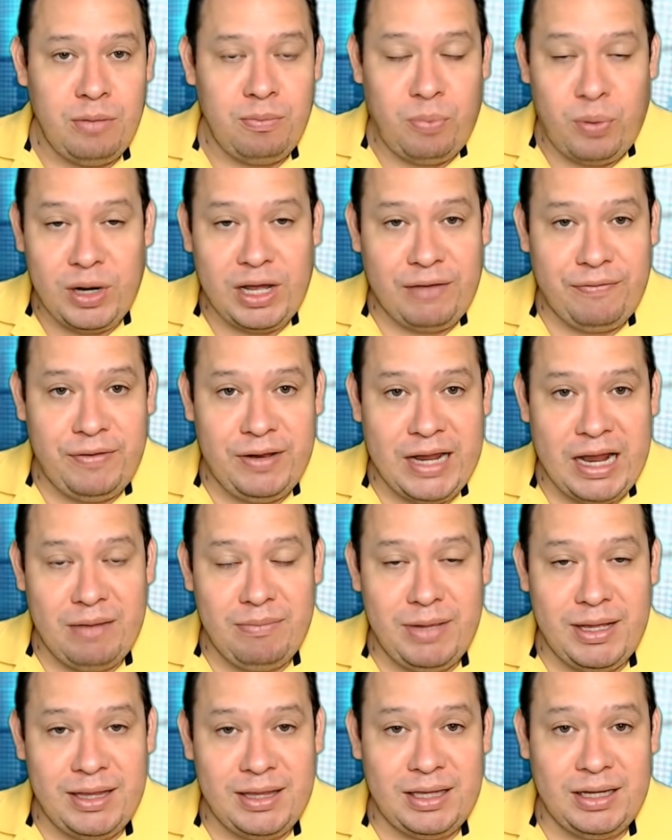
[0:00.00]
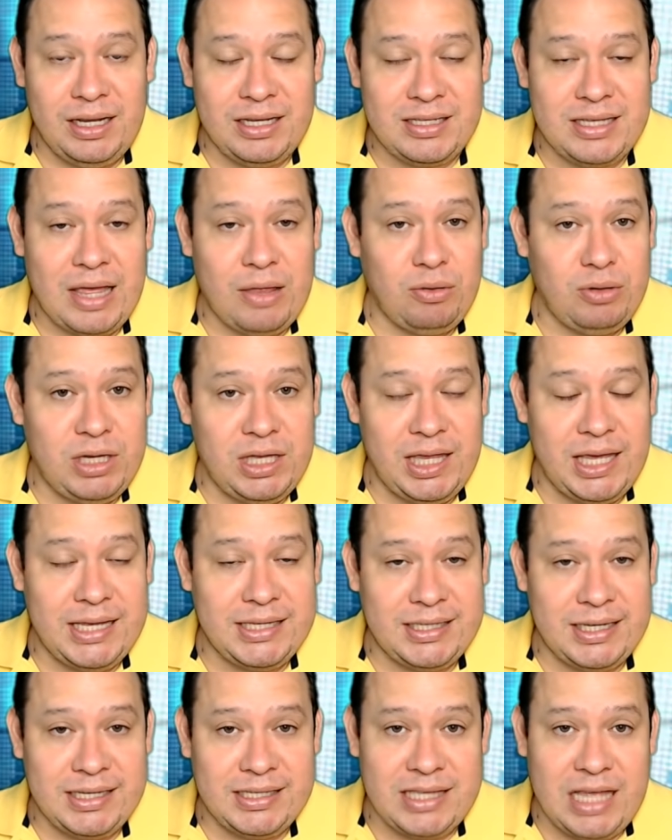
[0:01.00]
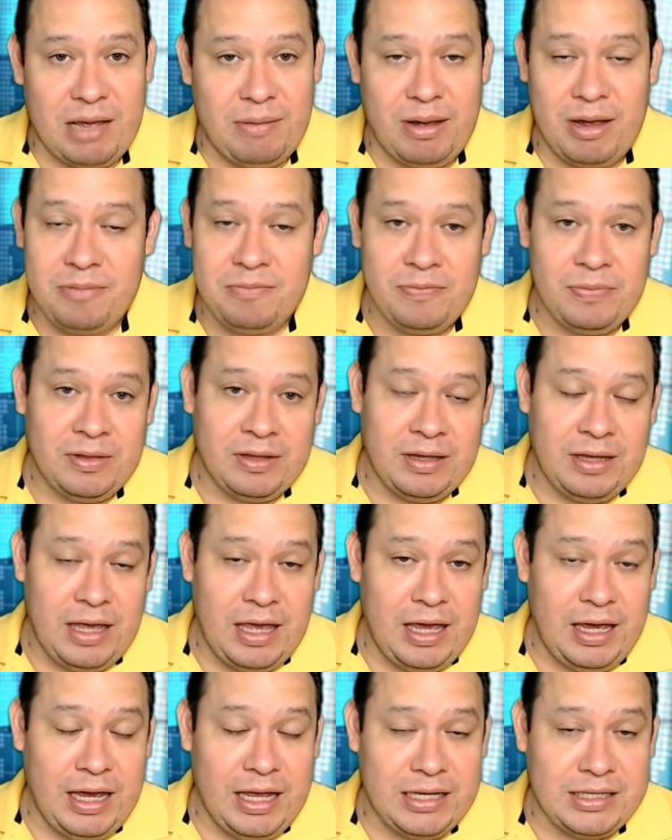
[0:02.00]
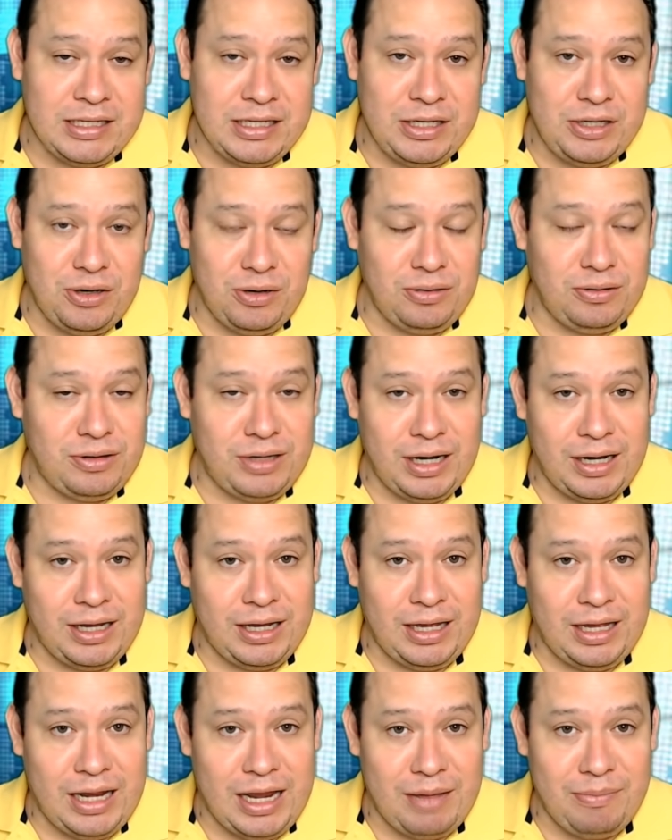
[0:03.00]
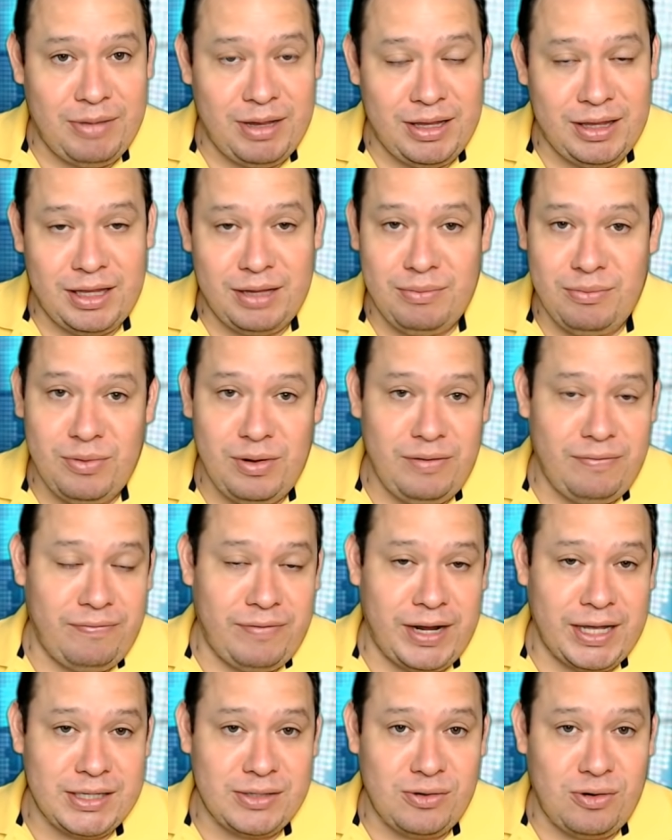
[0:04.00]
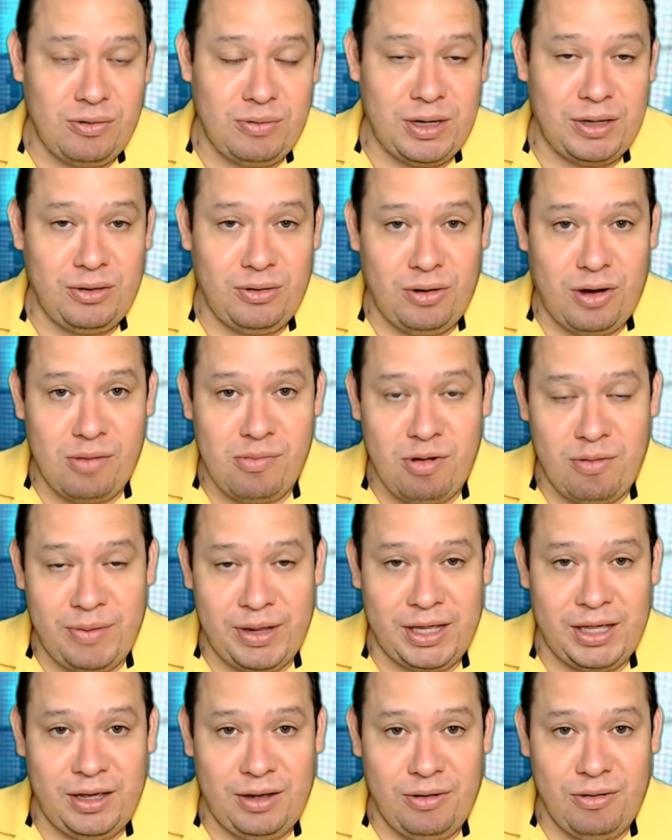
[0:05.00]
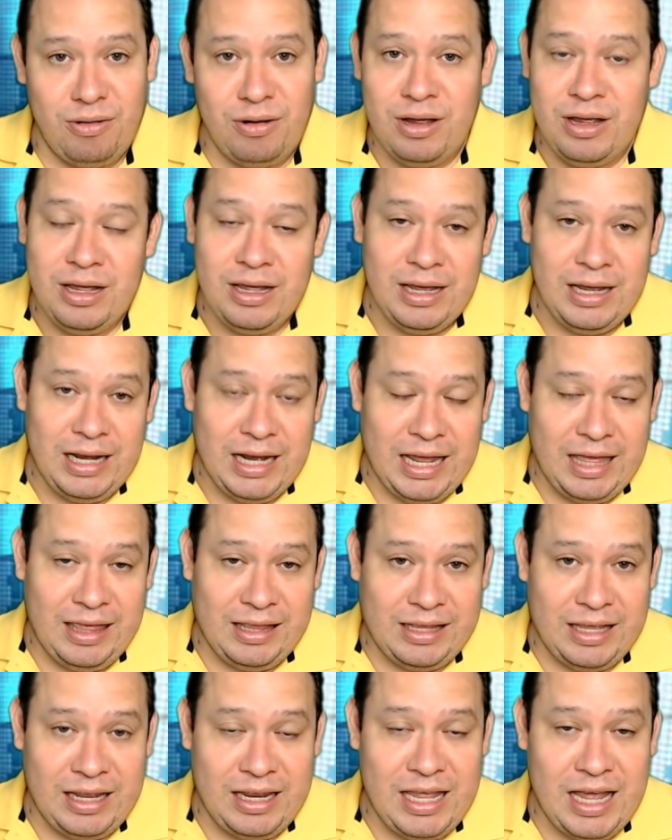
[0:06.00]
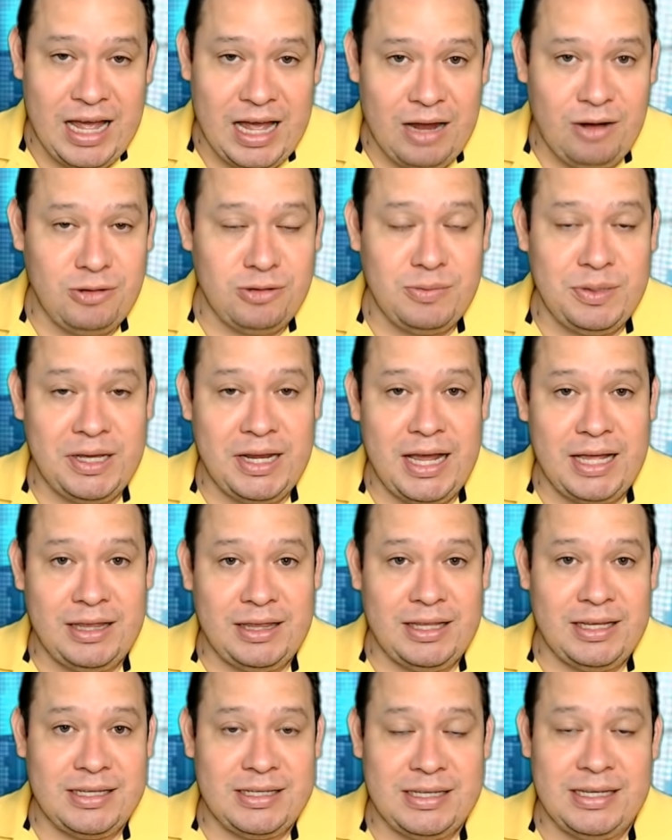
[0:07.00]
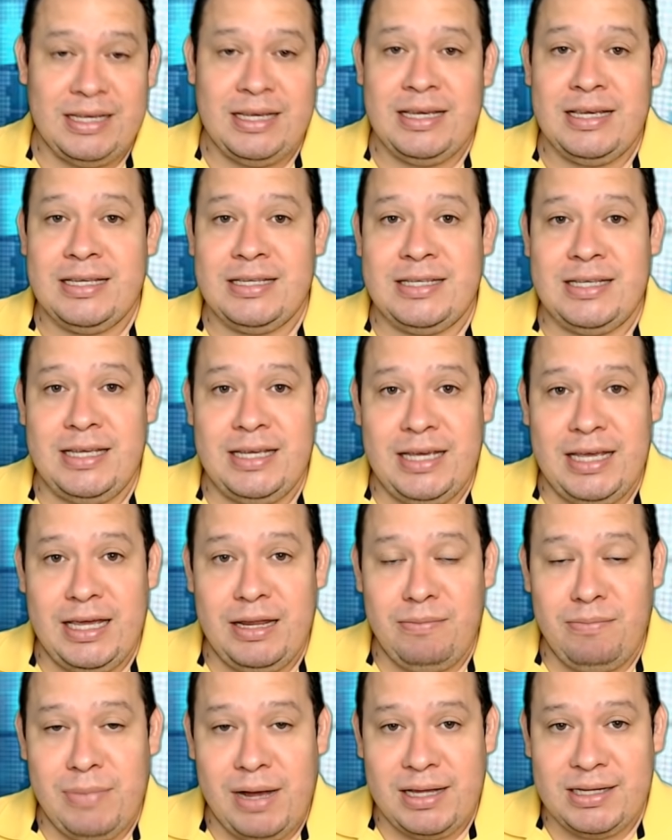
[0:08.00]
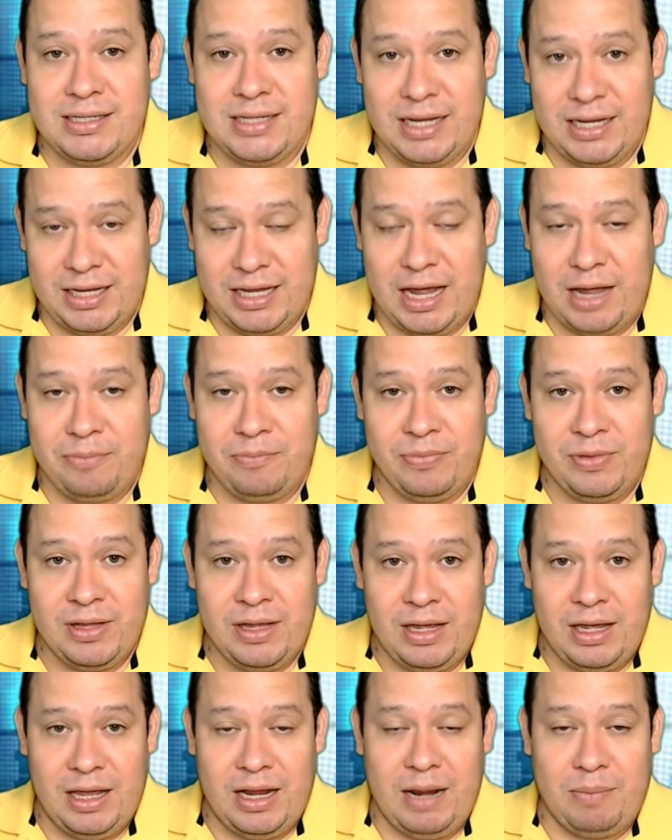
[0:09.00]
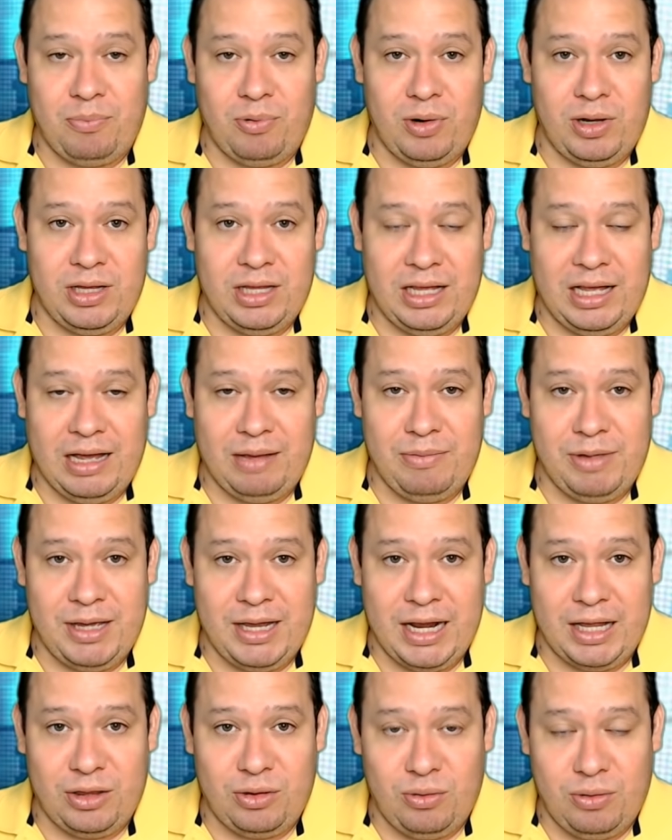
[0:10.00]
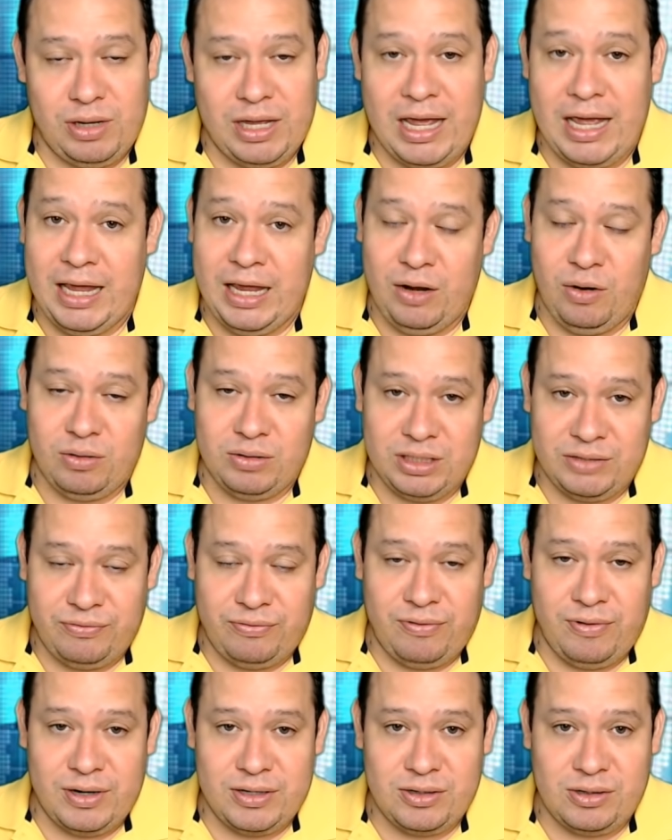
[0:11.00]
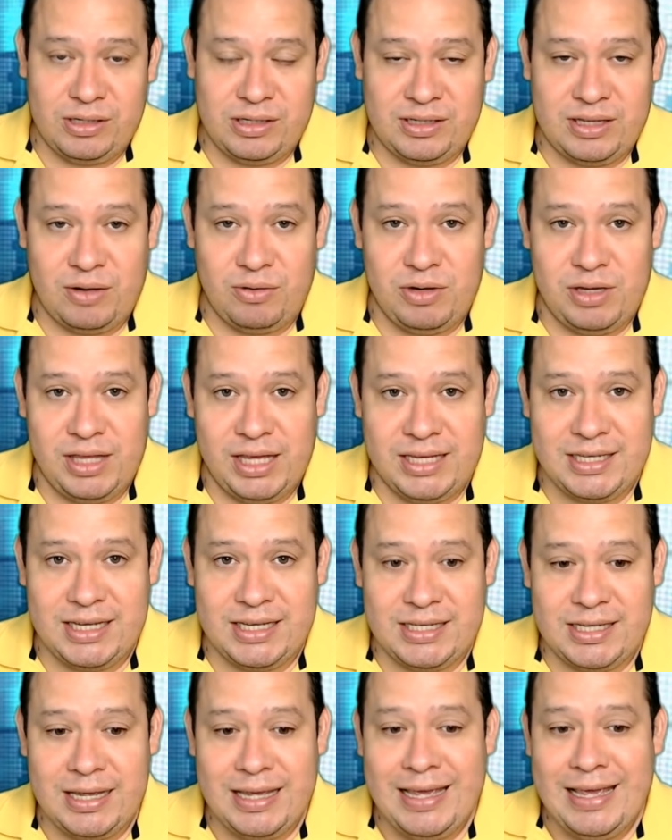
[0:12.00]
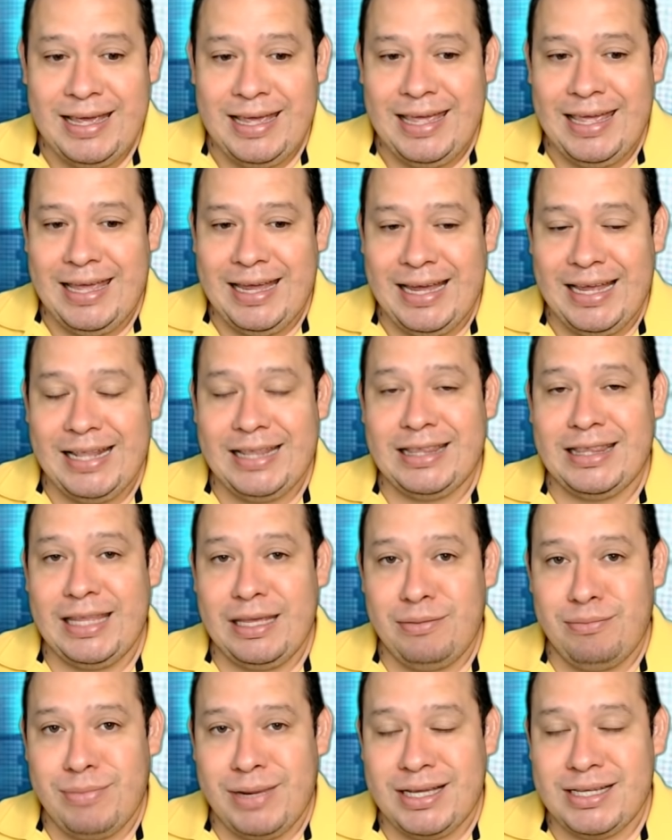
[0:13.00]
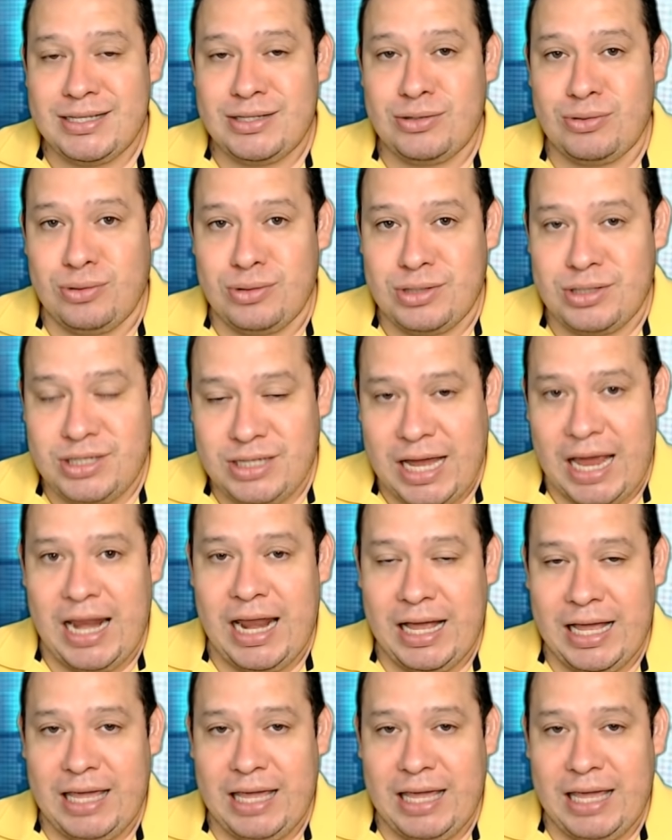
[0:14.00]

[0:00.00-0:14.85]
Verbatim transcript: Porque finalmente el estadounidense estaba en el sillón tranquilamente muy fresco viendo cómo México le detenía a los migrantes sin ir más allá en la política migratoria, en los esfuerzos estadounidenses, en el tema social.